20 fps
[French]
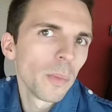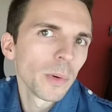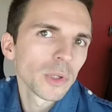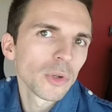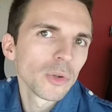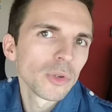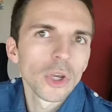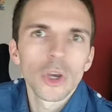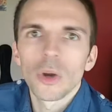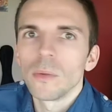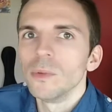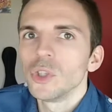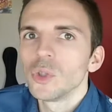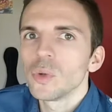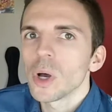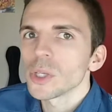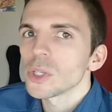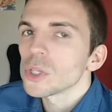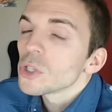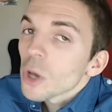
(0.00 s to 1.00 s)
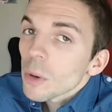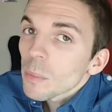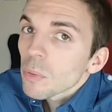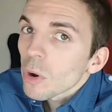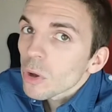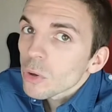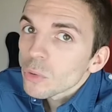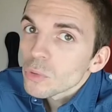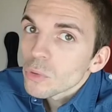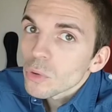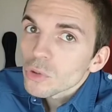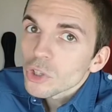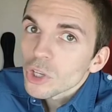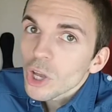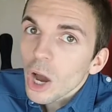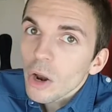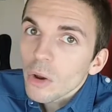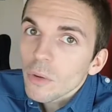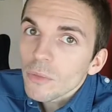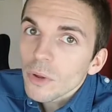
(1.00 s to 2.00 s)
parce que c'est comme histoire, ça sert pour la culture
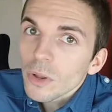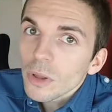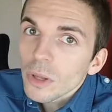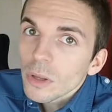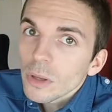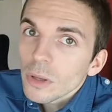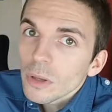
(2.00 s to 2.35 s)
générale en fait.